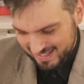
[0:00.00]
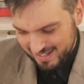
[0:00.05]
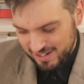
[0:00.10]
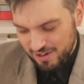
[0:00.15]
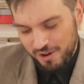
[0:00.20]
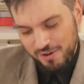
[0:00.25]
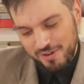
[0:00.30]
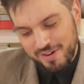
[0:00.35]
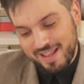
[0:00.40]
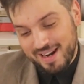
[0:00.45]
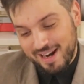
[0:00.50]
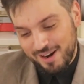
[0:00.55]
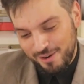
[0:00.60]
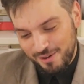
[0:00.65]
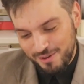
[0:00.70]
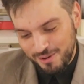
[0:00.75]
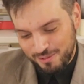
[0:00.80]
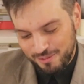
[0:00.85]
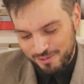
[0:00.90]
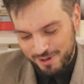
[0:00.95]
No, non era
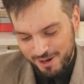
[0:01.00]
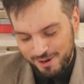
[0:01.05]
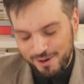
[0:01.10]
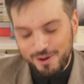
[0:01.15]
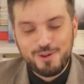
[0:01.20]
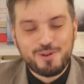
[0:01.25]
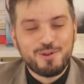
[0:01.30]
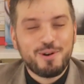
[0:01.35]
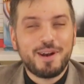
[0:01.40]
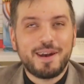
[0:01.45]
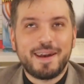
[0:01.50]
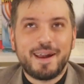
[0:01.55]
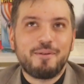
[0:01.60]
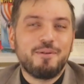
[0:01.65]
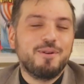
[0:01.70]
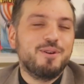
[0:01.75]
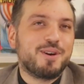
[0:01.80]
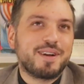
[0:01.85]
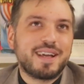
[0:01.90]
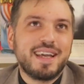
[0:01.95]
l'olio cuore, l'olio cuore era
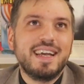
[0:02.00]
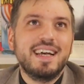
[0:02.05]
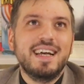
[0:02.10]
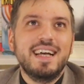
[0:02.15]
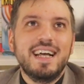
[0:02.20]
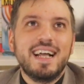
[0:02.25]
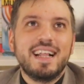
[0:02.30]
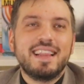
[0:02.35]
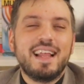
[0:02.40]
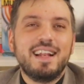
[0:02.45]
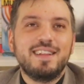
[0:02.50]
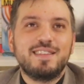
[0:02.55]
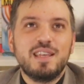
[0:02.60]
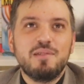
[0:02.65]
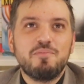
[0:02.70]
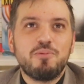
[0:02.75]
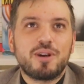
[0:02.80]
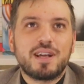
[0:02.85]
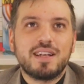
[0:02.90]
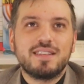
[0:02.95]
quello che, del
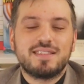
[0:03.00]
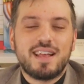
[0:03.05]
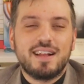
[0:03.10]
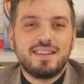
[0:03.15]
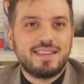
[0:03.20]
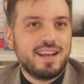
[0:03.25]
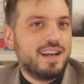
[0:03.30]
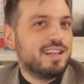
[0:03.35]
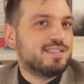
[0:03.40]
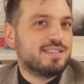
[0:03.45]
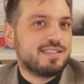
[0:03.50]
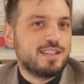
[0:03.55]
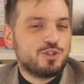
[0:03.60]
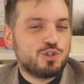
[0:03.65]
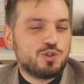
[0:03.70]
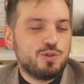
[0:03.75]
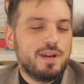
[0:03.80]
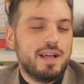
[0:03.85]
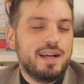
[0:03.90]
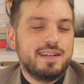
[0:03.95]
tipo che salta la
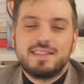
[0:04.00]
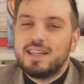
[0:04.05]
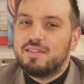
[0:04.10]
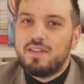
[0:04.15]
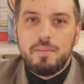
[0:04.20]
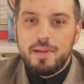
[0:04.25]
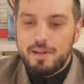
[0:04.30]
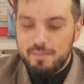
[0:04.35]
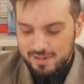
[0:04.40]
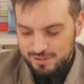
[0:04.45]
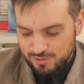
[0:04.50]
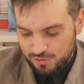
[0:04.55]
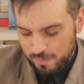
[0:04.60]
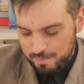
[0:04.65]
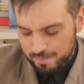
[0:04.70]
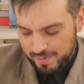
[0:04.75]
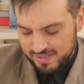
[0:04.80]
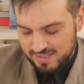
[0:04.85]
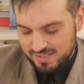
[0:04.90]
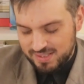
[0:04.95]
staccionata, vabbè ma sto
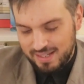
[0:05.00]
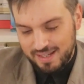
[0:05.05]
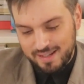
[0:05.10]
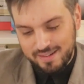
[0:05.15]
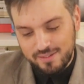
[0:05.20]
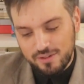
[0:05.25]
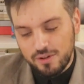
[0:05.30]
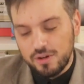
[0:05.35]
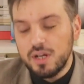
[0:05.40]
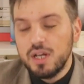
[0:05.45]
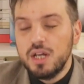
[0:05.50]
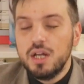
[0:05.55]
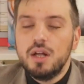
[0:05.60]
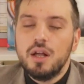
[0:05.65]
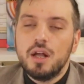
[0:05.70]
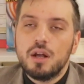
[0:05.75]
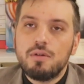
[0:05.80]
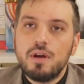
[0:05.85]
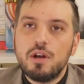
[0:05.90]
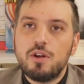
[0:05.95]
impazzendo.
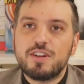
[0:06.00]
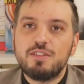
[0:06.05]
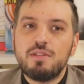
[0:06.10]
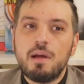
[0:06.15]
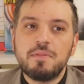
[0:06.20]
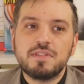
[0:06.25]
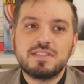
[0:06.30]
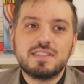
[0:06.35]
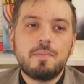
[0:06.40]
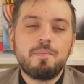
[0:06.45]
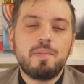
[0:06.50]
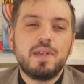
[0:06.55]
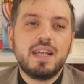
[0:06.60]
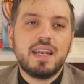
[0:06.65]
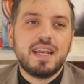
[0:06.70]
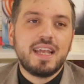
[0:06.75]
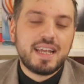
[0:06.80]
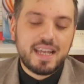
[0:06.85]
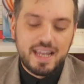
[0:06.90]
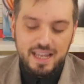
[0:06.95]
Quello che dobbiamo
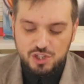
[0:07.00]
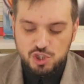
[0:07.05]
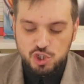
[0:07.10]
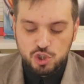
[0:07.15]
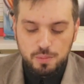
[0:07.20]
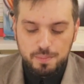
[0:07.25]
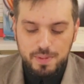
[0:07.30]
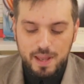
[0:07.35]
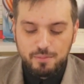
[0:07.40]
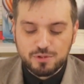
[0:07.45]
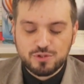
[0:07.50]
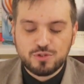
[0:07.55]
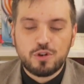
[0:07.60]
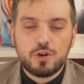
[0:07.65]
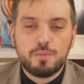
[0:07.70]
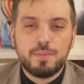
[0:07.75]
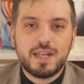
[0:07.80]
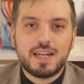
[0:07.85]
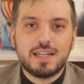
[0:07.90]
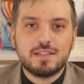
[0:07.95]
sapere è che ci dobbiamo
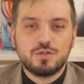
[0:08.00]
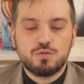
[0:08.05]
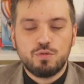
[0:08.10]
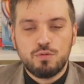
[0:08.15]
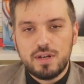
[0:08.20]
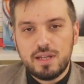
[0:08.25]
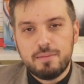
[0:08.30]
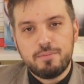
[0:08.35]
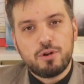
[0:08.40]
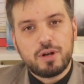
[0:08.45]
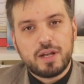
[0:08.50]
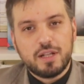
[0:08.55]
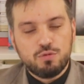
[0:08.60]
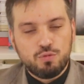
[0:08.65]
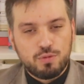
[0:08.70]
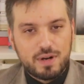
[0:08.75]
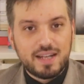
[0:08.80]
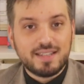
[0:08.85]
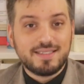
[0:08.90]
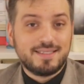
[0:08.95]
sorbire su un libro che
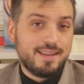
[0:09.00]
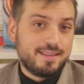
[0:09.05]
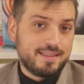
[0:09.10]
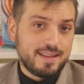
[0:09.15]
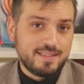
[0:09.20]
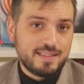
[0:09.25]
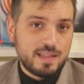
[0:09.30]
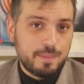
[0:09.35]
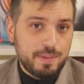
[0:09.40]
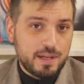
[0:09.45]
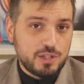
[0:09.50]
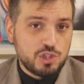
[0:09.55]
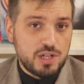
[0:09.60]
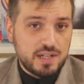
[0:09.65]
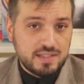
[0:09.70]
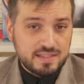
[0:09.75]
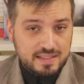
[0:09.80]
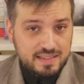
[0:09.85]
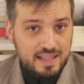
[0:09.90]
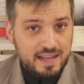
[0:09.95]
dura 70
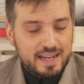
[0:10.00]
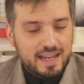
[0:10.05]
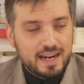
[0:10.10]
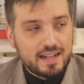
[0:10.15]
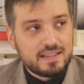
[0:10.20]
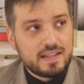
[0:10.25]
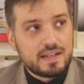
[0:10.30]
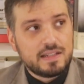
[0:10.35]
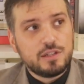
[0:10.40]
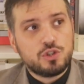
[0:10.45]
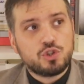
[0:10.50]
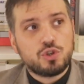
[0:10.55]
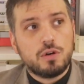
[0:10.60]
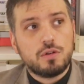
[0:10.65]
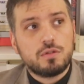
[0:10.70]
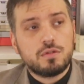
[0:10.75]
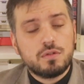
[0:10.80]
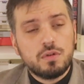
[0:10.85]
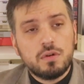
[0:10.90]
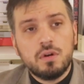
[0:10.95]
pagine scritte in carattere
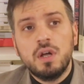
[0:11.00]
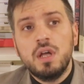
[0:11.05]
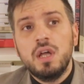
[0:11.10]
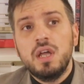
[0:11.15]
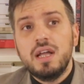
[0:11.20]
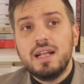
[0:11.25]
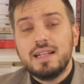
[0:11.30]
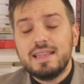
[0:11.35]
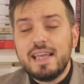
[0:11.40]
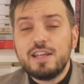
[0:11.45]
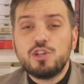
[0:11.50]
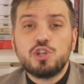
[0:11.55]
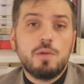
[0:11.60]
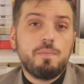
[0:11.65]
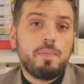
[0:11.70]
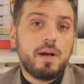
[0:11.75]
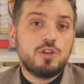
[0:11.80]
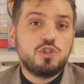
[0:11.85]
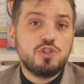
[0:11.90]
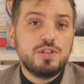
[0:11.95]
18, 10
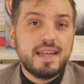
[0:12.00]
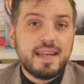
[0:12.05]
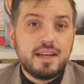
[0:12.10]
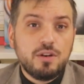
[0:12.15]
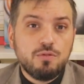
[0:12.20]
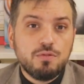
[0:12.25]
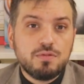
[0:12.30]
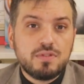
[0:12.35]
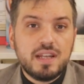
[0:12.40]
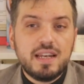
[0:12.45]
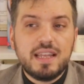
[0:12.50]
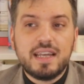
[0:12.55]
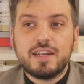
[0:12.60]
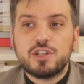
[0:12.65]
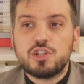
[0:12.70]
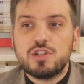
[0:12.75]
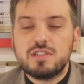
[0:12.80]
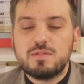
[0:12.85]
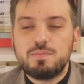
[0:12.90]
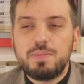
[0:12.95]
pagine inutili che
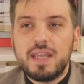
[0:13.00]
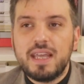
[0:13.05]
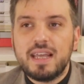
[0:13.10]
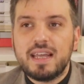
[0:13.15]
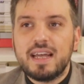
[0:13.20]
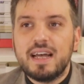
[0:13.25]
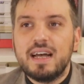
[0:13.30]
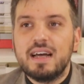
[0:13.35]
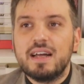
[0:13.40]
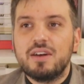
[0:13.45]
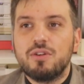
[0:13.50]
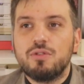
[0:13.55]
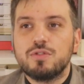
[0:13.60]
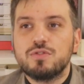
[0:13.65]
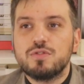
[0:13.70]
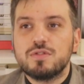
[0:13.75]
ci spiegano